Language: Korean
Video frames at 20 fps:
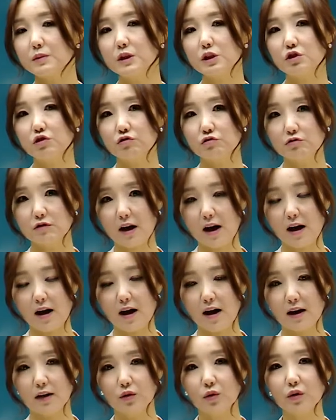
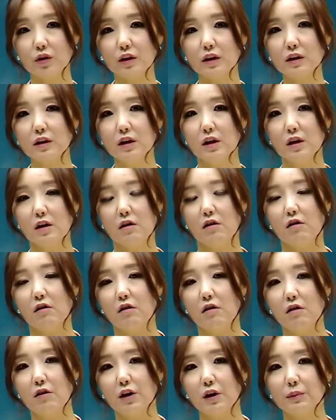실수나 또는
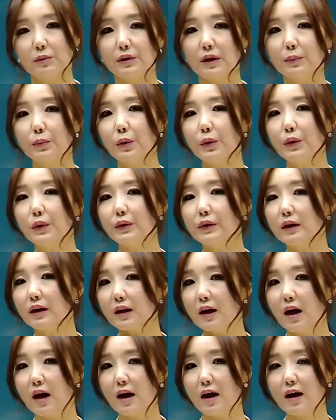어, 여러분들의
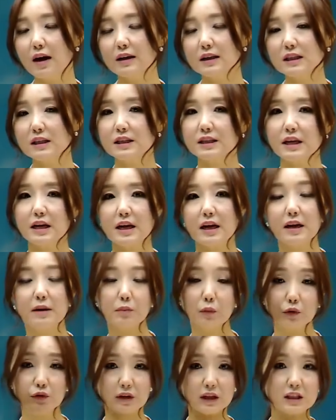표현이나 시제
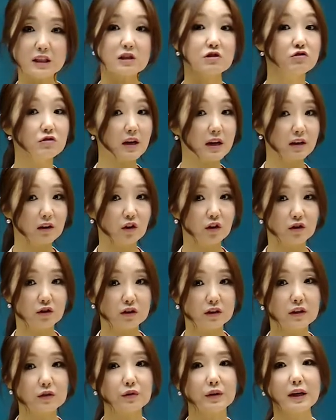뭐 우리가 실수하는
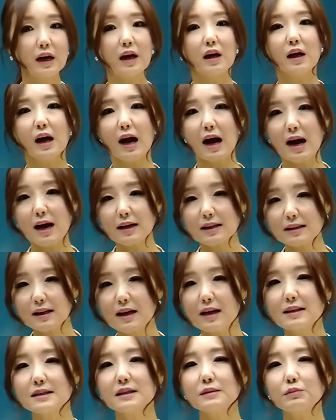것들 우리가 항상
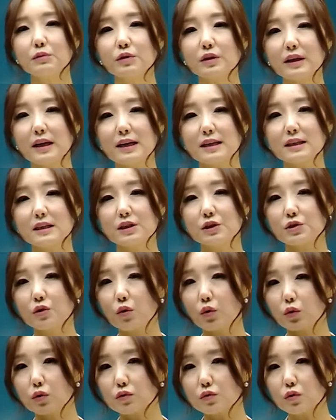학생분들이 하시는 이제
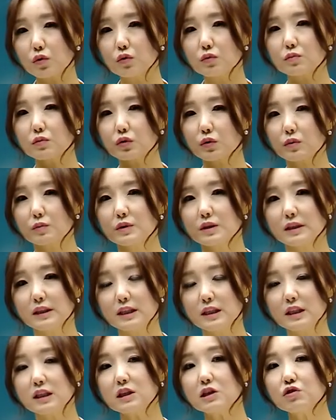그런 조금 조금씩의
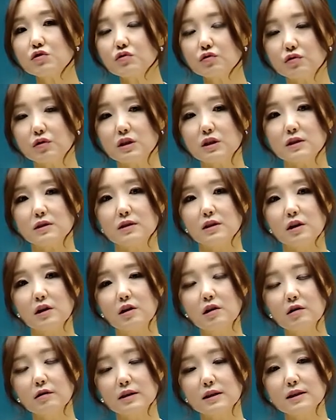실수들이
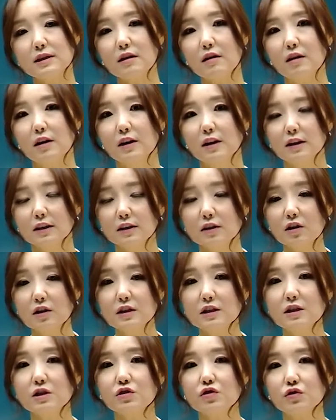있어요. 그래서 그런
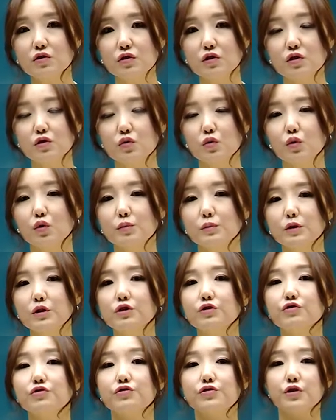실수들을
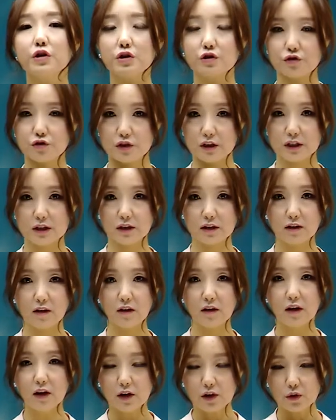조금은 줄여주시는 거
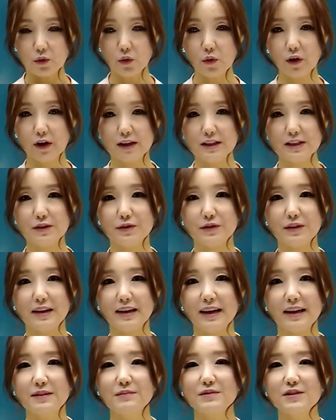요거를 이제
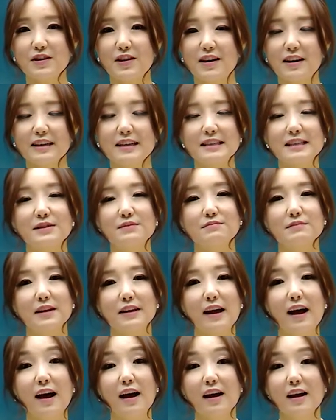우리가
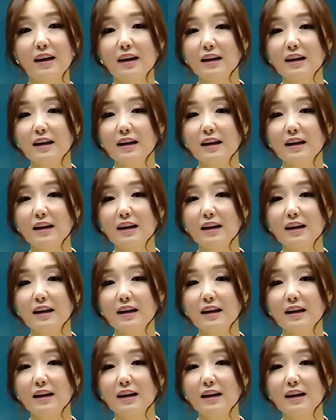힘써야겠습니다.